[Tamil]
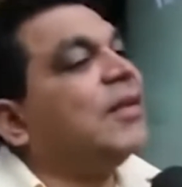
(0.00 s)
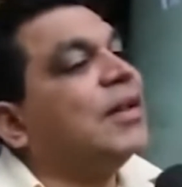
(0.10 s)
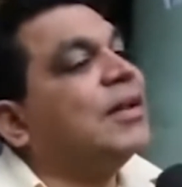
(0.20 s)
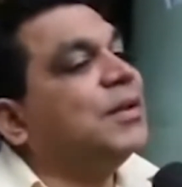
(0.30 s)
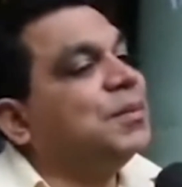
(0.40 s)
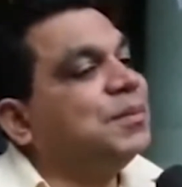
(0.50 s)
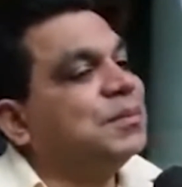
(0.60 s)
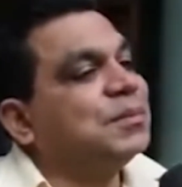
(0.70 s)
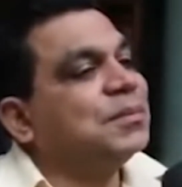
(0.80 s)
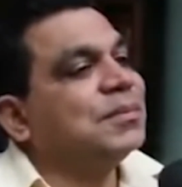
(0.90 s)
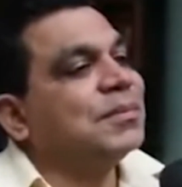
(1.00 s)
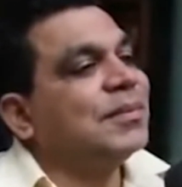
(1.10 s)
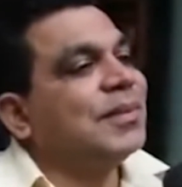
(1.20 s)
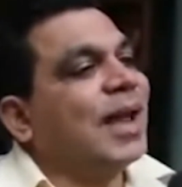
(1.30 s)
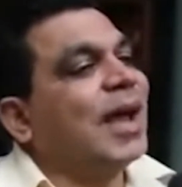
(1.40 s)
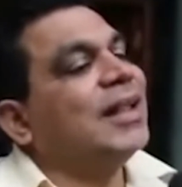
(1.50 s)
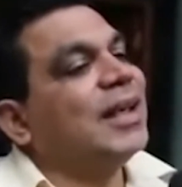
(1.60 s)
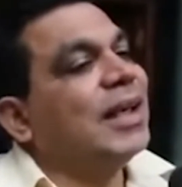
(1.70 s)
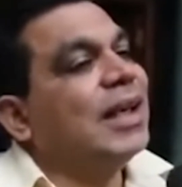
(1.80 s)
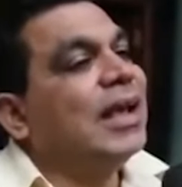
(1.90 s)
அத்துடன் இலங்கையர்கள்
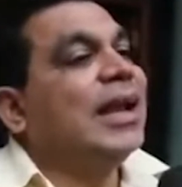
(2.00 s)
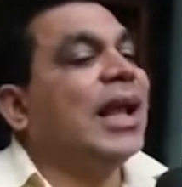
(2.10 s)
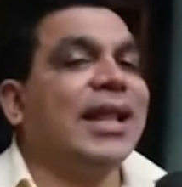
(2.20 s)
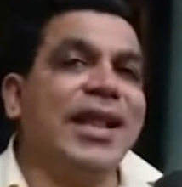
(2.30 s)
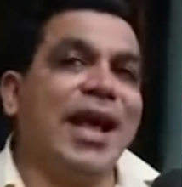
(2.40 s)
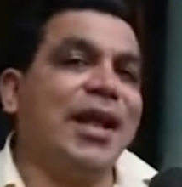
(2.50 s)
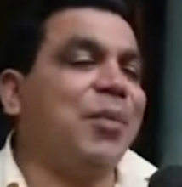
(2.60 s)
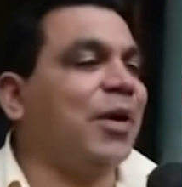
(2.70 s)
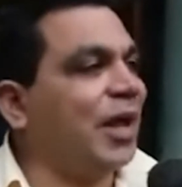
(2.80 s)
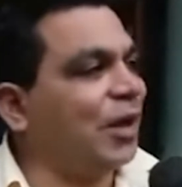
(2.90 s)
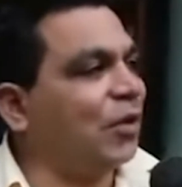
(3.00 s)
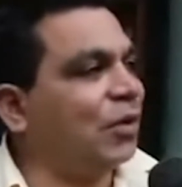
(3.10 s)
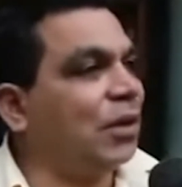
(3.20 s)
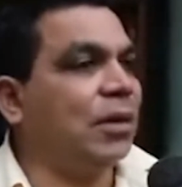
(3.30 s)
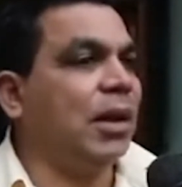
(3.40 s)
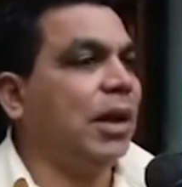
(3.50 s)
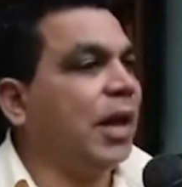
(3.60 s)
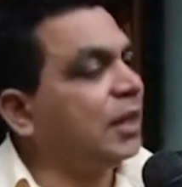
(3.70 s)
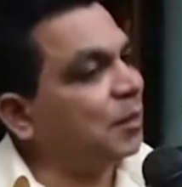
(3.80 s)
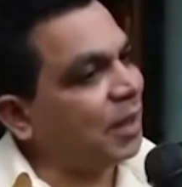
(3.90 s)
பாதிக்கப்பட்டால் அவர்களை காப்பாற்ற
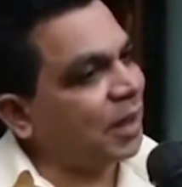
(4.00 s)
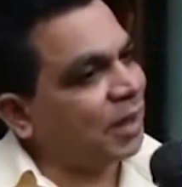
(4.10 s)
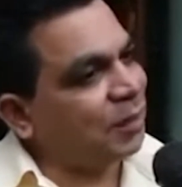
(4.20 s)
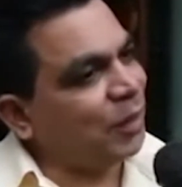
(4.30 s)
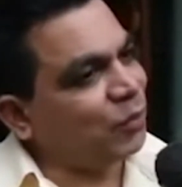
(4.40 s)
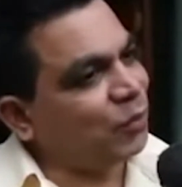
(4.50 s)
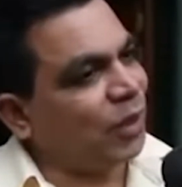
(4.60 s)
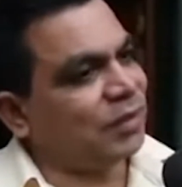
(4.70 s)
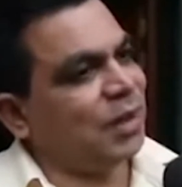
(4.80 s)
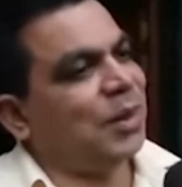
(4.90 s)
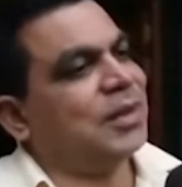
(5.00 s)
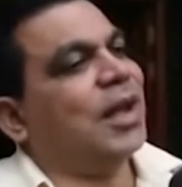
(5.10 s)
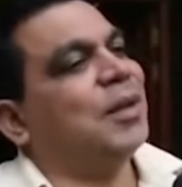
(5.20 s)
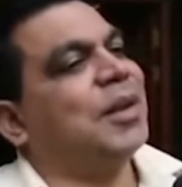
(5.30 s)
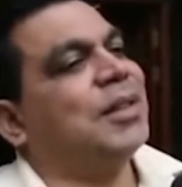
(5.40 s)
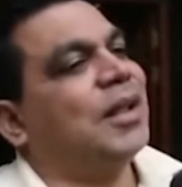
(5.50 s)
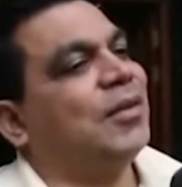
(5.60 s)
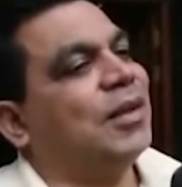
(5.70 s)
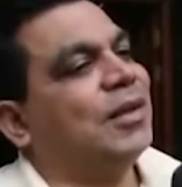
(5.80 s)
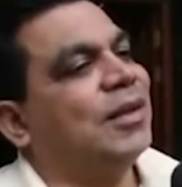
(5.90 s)
கடற்பாதுகாப்பு நிறுவனம் என்ற ரீதியில் நாம்
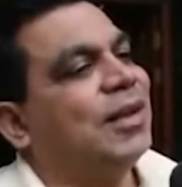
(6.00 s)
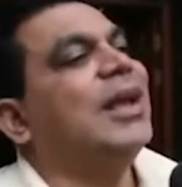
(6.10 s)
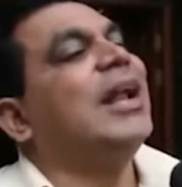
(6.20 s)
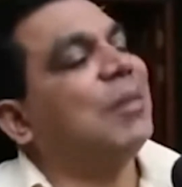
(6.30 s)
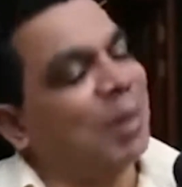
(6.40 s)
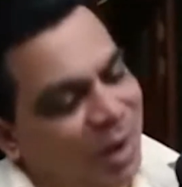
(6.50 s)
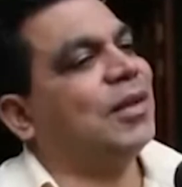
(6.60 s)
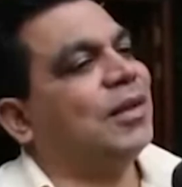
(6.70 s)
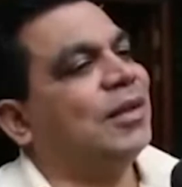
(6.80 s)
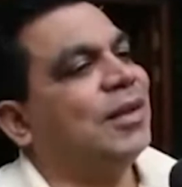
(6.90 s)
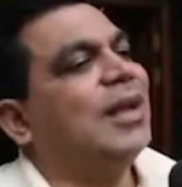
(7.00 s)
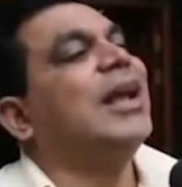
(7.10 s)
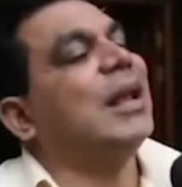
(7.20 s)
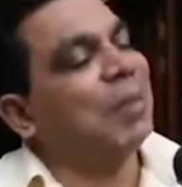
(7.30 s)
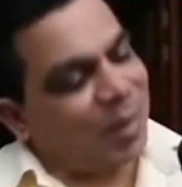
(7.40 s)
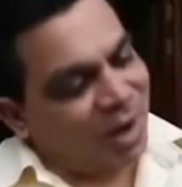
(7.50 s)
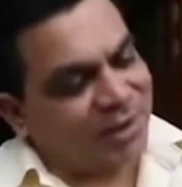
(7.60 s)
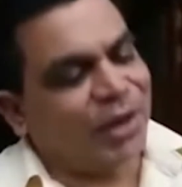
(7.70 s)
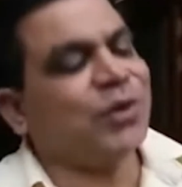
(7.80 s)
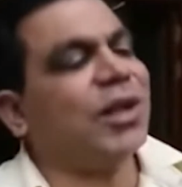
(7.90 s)
முன்னிற்போம் ஆனால்
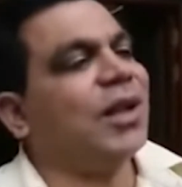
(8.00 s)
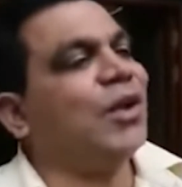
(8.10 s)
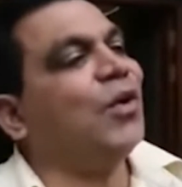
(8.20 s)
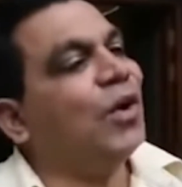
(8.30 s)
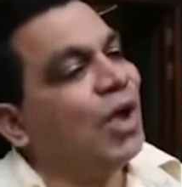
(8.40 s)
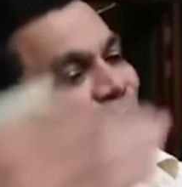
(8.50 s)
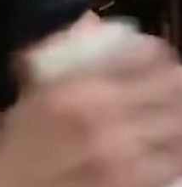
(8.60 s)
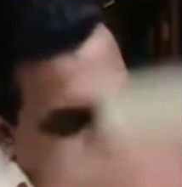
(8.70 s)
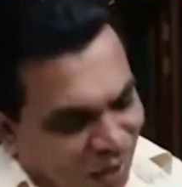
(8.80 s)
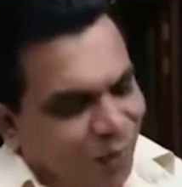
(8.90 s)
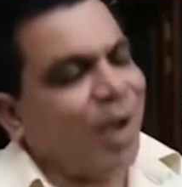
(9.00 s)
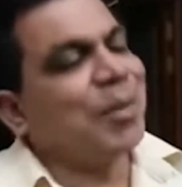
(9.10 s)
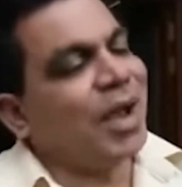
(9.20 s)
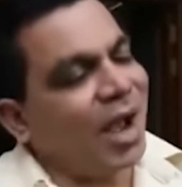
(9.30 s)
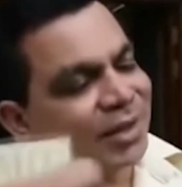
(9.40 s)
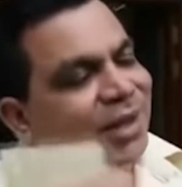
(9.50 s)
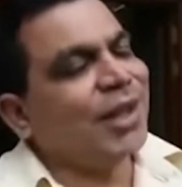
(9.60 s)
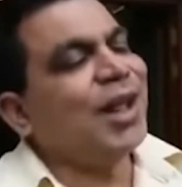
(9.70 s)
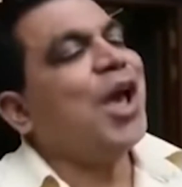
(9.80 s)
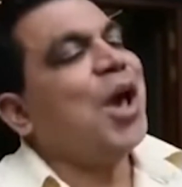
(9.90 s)
அரசாங்கம் எழுத்து மூலம் சட்ட ரீதியாக
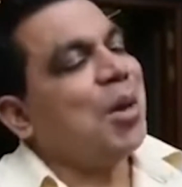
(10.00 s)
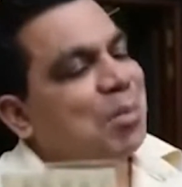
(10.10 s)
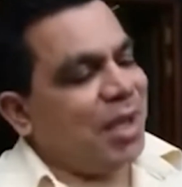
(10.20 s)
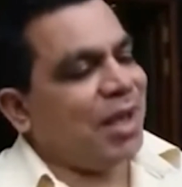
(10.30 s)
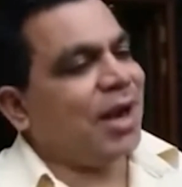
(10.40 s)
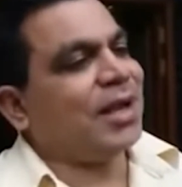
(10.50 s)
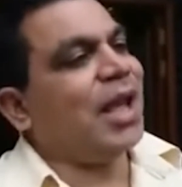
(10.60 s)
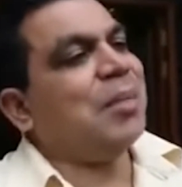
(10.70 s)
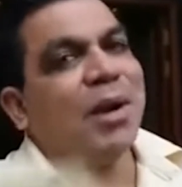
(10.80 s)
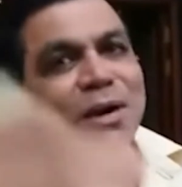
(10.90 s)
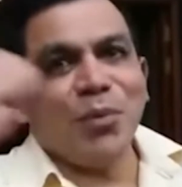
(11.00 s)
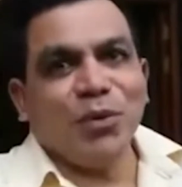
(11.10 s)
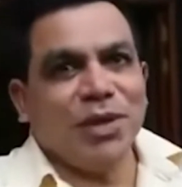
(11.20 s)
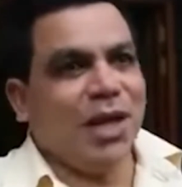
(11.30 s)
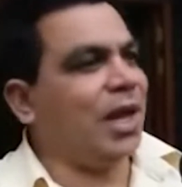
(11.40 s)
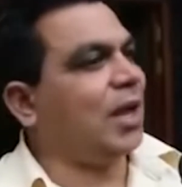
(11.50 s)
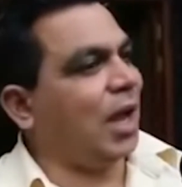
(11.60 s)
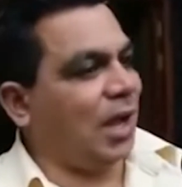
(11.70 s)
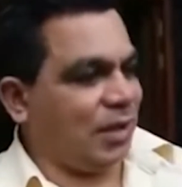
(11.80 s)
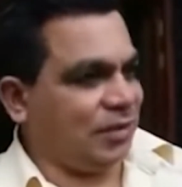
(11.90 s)
இது தொடர்பில் கோர வேண்டும் எனவும் அவர்
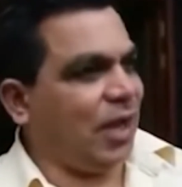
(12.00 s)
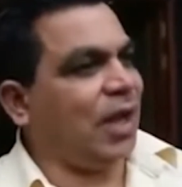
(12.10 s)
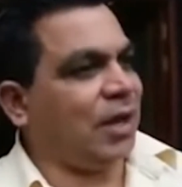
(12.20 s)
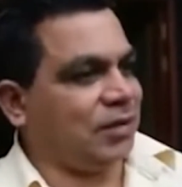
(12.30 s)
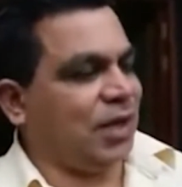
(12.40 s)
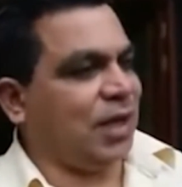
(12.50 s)
மேலும் தெரிவித்துள்ளார்